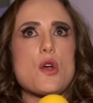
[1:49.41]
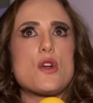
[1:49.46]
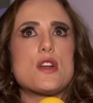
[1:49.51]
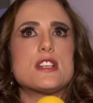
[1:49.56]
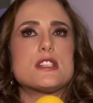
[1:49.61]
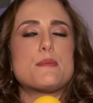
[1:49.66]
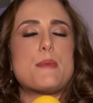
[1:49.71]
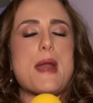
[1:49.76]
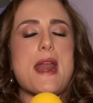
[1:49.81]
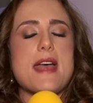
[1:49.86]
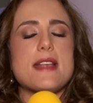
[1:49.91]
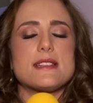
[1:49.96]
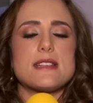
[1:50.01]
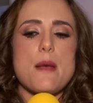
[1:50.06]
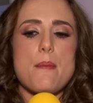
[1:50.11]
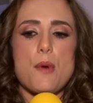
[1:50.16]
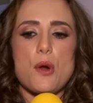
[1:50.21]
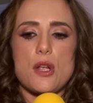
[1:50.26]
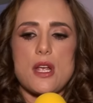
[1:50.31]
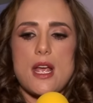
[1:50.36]
con
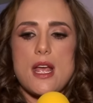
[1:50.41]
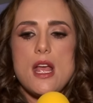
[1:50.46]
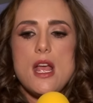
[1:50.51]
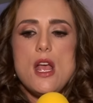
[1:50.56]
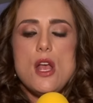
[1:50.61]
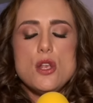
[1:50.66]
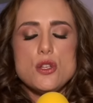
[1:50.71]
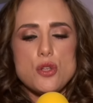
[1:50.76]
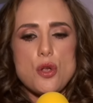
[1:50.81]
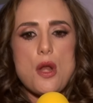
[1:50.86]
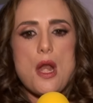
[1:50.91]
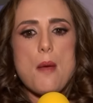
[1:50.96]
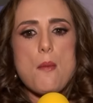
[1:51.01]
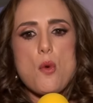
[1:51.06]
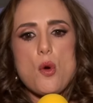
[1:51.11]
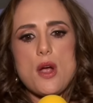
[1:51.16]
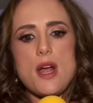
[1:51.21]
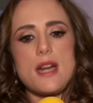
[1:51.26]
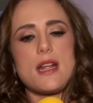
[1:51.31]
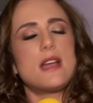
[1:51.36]
Esperanza porque soy una
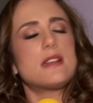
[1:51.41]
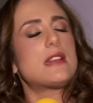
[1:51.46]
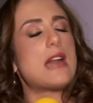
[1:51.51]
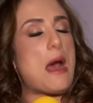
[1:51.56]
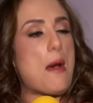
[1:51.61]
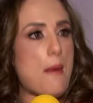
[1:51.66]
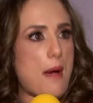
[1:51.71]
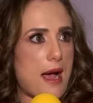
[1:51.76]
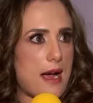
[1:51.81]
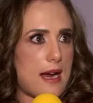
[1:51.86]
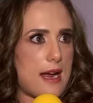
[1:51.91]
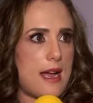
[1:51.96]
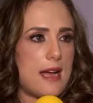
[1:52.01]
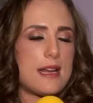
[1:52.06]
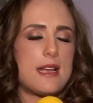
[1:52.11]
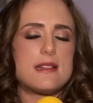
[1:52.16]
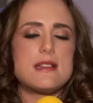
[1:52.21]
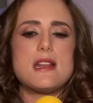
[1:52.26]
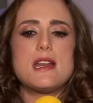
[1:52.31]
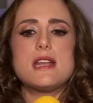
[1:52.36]
mujer que trabaja,
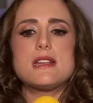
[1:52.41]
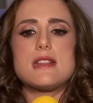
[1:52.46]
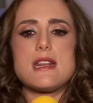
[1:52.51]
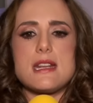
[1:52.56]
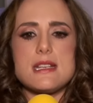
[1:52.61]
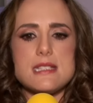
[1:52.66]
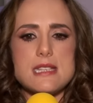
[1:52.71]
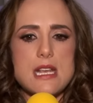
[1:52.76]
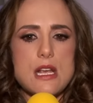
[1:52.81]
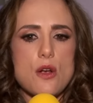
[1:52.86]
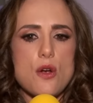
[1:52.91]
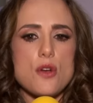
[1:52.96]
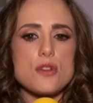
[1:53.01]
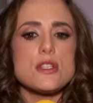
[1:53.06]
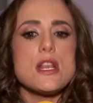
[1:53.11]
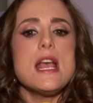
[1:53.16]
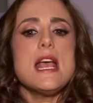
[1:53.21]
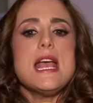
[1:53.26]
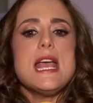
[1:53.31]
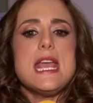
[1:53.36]
que tiene tres
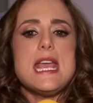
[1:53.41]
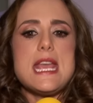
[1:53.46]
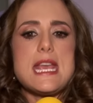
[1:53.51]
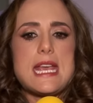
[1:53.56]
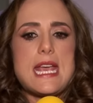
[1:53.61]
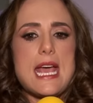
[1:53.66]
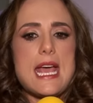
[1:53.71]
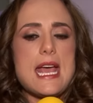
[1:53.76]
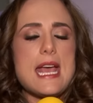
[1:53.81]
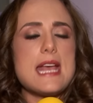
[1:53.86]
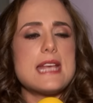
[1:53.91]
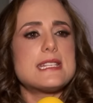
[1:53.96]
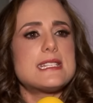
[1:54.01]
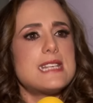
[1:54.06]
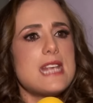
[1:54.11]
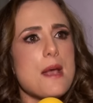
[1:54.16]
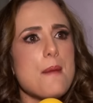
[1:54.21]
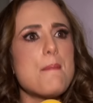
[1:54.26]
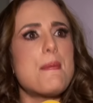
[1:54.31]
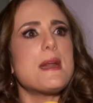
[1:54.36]
hijos y que
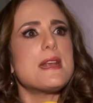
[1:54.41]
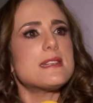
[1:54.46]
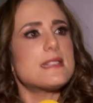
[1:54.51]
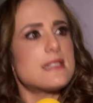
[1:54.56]
siempre